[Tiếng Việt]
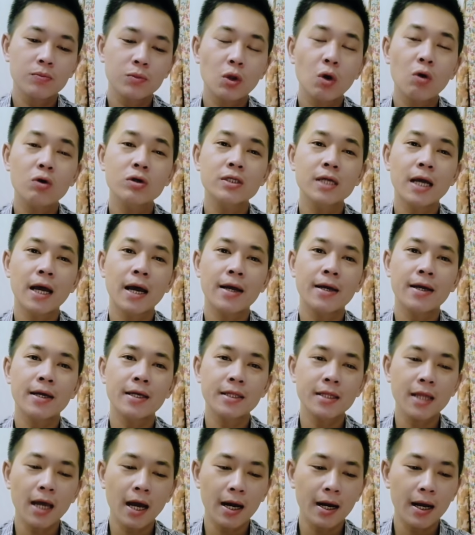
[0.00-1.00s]
tôi sẽ
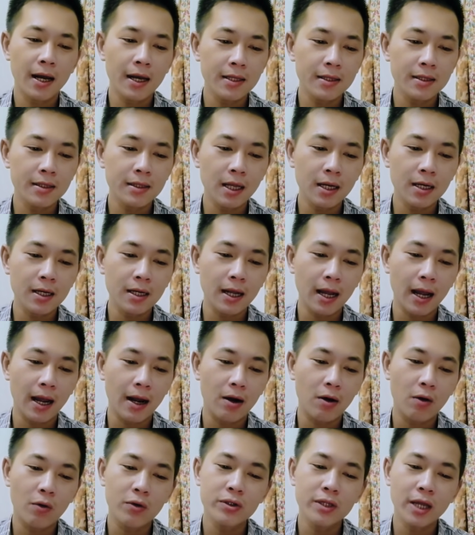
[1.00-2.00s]
hiến tặng hết tất
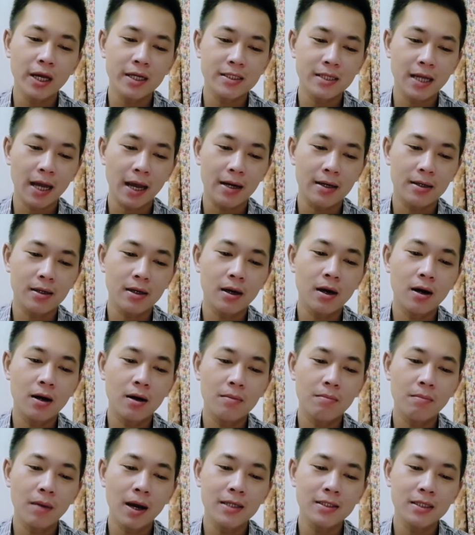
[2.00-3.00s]
cả khối tài sản
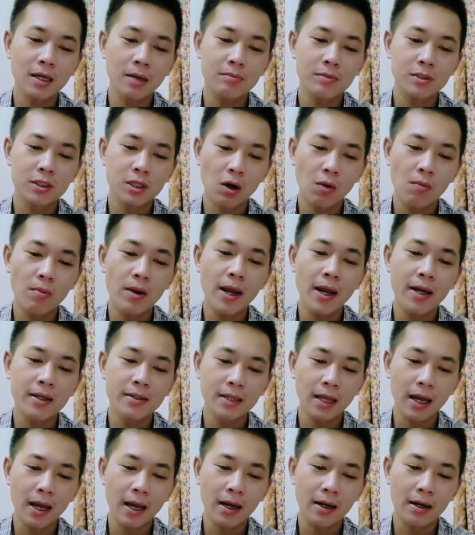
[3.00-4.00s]
hơn 360
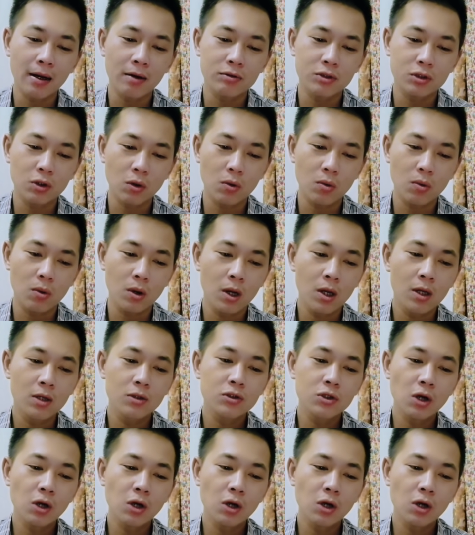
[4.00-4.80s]
ha cao su